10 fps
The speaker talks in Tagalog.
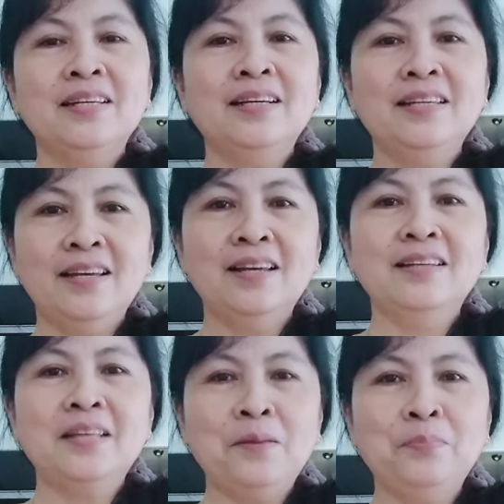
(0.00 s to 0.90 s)
Kaya
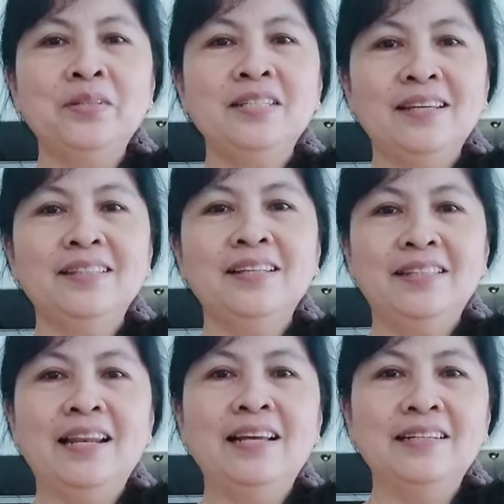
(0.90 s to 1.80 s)
appreciated
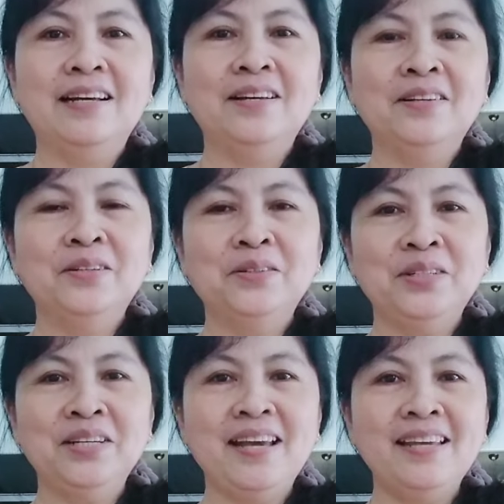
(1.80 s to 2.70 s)
talaga.
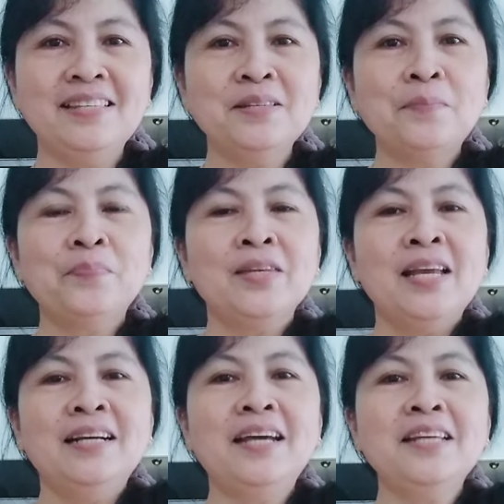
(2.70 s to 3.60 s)
Okay guys?
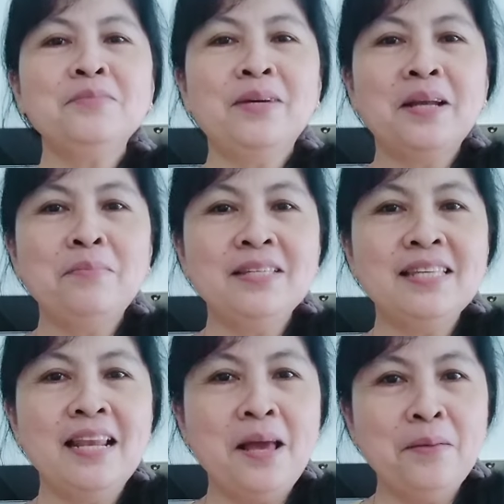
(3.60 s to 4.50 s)
Guys, maraming
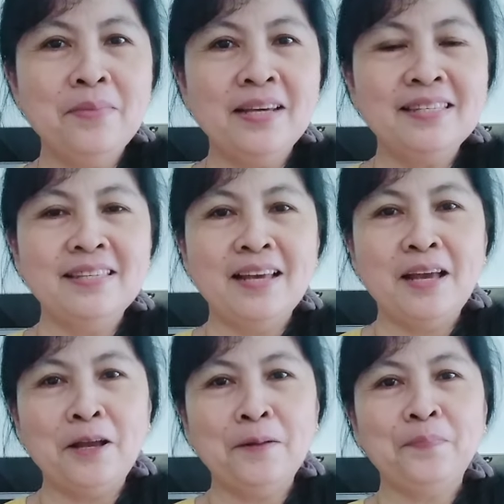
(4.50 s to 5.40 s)
salamat
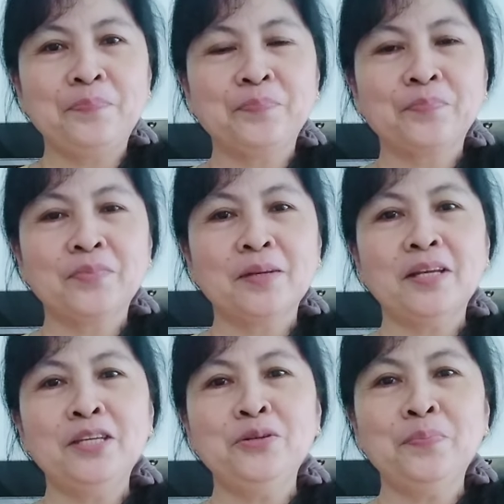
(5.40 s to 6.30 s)
sa
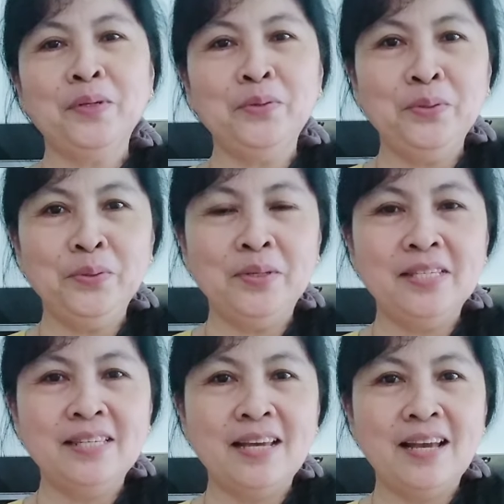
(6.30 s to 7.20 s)
inyong
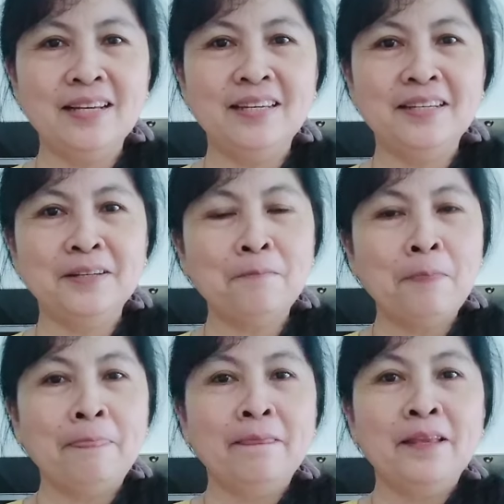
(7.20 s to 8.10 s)
panonood sa aking
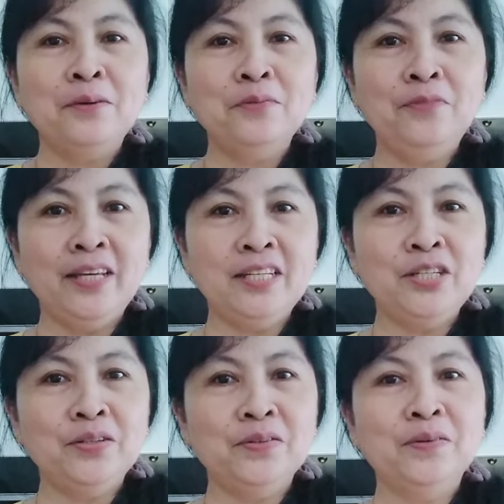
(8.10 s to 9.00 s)

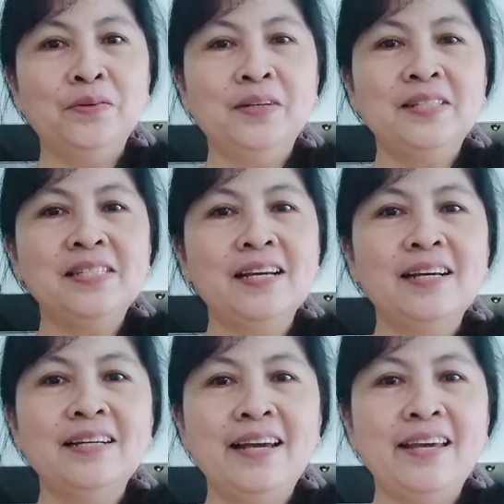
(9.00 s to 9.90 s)
video. At
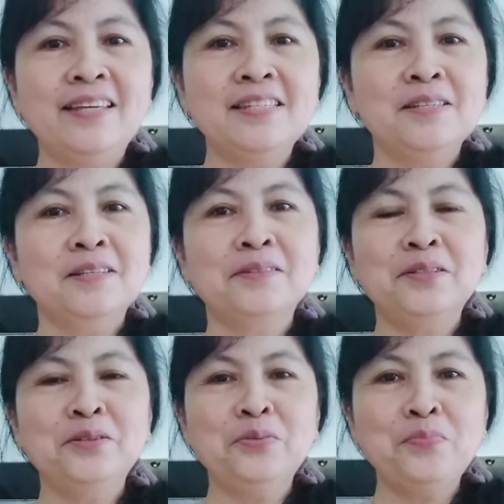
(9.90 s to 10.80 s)
saka guys,
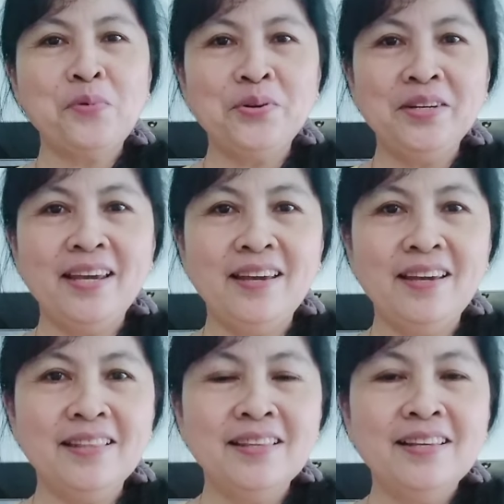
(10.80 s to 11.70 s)
don't forget